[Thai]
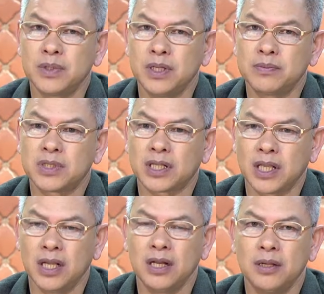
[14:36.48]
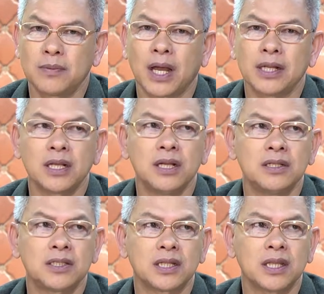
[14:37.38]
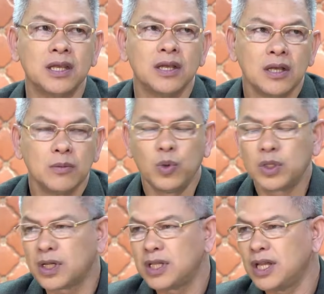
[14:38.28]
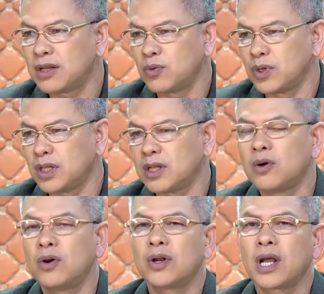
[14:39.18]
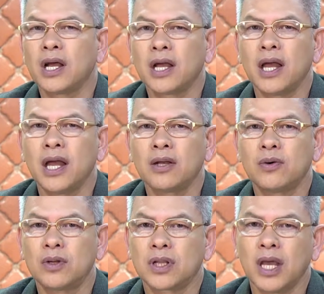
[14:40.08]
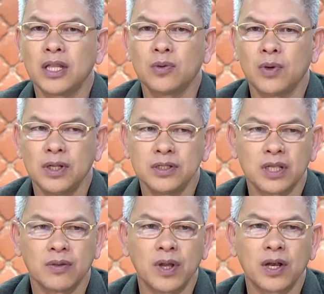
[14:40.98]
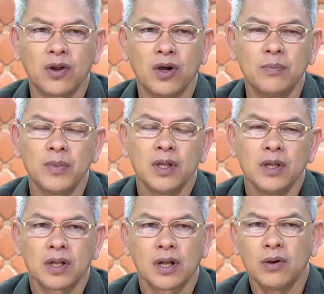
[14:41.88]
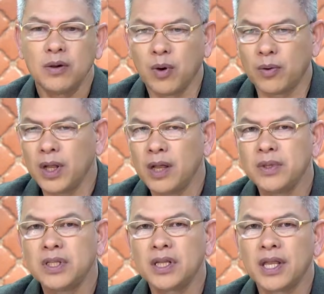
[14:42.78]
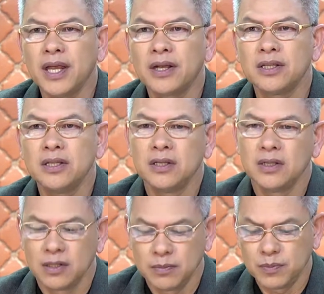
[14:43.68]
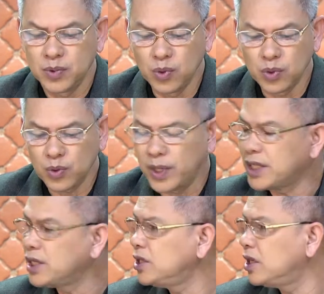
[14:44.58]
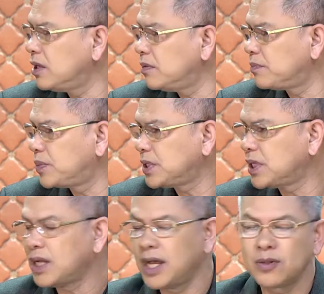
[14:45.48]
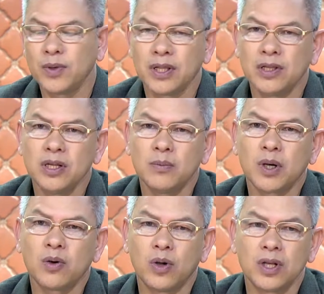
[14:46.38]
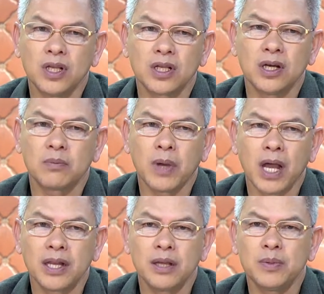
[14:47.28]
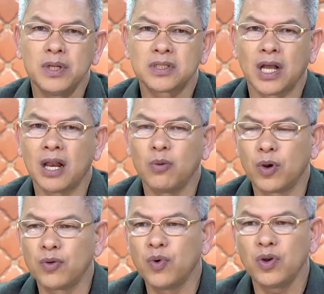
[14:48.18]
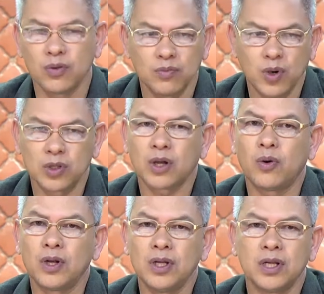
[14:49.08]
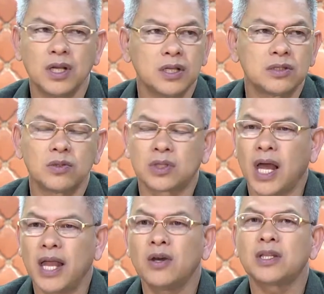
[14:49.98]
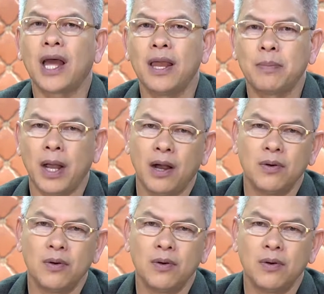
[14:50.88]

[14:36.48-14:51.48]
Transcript: ลืมสติ ลืมการเจริญสติมัวตะเครียดหงุดหงิดกับคนข้างๆ คนใกล้ตัวหรือสิ่งแวดล้อม เขาก็บอกว่าวิธีแก้คือดูตัวเองเยอะๆพิจารณาตัวเองเยอะๆบางคนนี่เกิดมานะเพื่อสารวนวุ่นมองแต่คนอื่นอ่ะสุดท้ายก็ตายเปล่า